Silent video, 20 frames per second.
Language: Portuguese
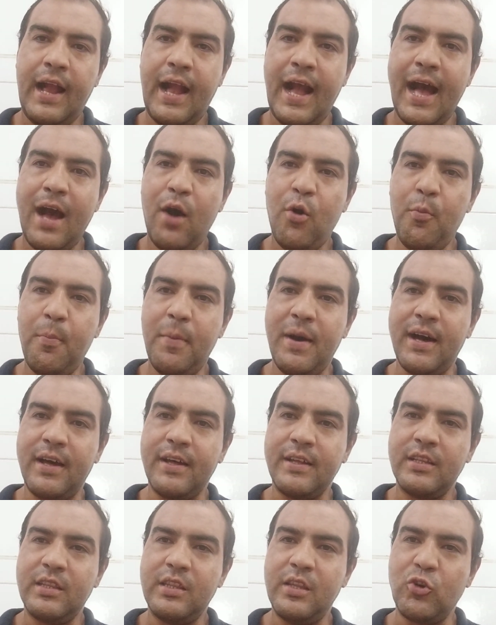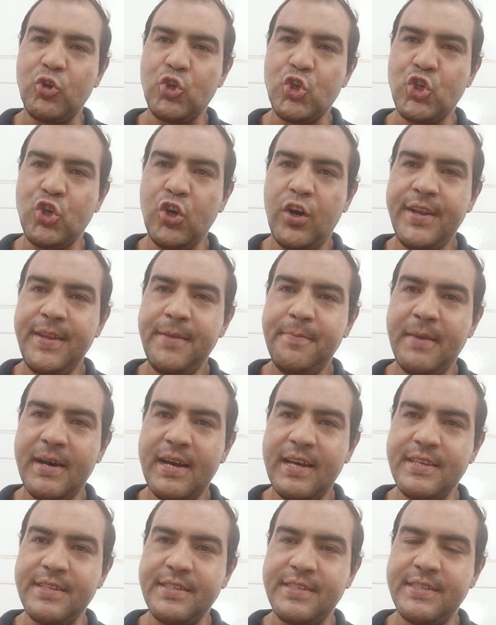Calma, não chore
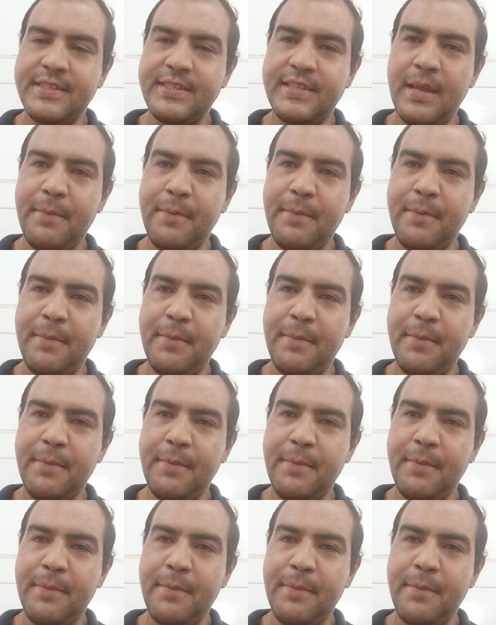mais,